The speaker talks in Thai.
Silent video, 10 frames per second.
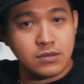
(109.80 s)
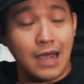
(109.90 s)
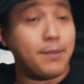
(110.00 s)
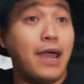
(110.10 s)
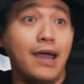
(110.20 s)

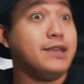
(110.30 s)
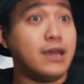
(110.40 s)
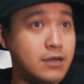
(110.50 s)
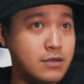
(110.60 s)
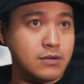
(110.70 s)
ทักไปหาไอเดี
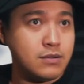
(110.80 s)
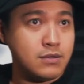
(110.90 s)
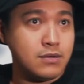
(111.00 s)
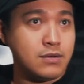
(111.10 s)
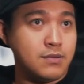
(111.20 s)
ยเลย
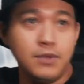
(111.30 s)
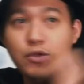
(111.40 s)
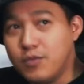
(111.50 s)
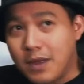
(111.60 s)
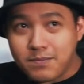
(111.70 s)
ไม่
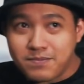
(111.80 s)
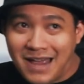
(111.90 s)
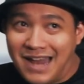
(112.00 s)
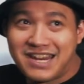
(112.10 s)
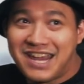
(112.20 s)
รู้แบบ
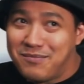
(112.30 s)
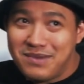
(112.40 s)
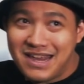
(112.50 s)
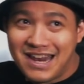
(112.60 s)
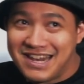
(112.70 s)
สารเค
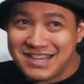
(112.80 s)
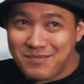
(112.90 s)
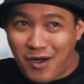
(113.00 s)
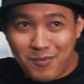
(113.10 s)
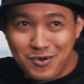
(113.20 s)
มีอะไรในส
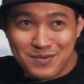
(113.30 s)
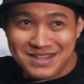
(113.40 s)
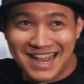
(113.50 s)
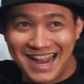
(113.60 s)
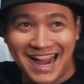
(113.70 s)
มองไม่รู้
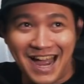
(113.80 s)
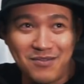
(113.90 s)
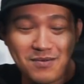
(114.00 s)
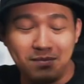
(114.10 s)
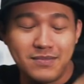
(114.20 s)
มันสั่งการ
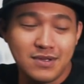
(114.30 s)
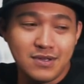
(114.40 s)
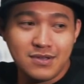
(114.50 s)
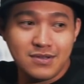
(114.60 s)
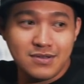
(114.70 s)
ว่าแบบ
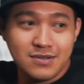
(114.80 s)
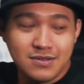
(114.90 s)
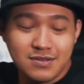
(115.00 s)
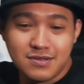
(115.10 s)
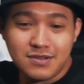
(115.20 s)

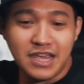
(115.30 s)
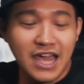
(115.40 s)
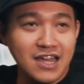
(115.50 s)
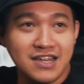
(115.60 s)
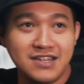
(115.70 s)
เดี
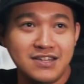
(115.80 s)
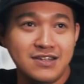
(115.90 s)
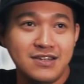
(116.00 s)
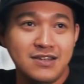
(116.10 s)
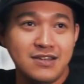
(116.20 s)
ย
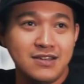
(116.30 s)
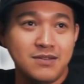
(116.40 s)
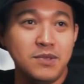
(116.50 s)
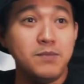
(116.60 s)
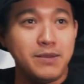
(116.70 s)

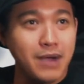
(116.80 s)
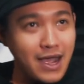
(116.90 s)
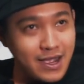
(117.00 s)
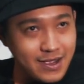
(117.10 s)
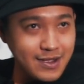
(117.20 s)
มีบีท
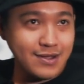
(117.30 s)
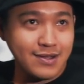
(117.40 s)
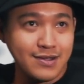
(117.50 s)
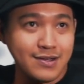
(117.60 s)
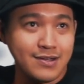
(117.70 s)
ป่ะ
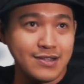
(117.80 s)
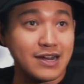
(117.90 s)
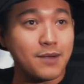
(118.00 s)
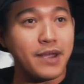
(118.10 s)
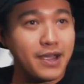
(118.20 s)
อ
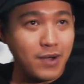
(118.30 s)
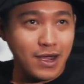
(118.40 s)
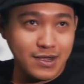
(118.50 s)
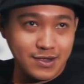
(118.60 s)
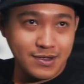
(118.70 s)
ยากทำเพลง
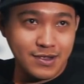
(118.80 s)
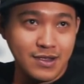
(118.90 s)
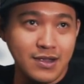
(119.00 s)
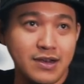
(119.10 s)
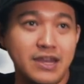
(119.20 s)
ว่ะ
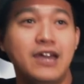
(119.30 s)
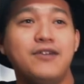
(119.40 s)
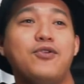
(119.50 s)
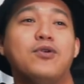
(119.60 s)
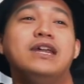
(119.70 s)
เดีย
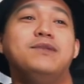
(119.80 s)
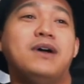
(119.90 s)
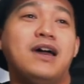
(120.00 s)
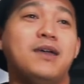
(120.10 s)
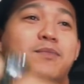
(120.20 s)
ส่งลิสต์
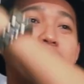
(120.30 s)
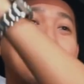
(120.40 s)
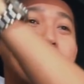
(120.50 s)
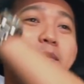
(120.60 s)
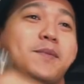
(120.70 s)
มาให้ปุ๊บ
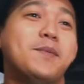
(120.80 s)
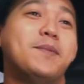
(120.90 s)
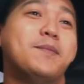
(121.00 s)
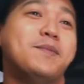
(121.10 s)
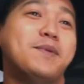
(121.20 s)

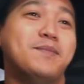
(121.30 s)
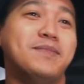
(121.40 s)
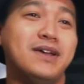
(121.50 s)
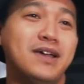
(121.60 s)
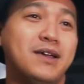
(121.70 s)

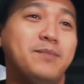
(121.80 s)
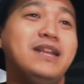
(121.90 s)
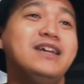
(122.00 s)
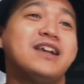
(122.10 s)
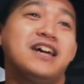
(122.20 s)

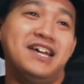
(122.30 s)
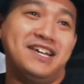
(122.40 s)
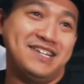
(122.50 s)
พี่เลือกเลย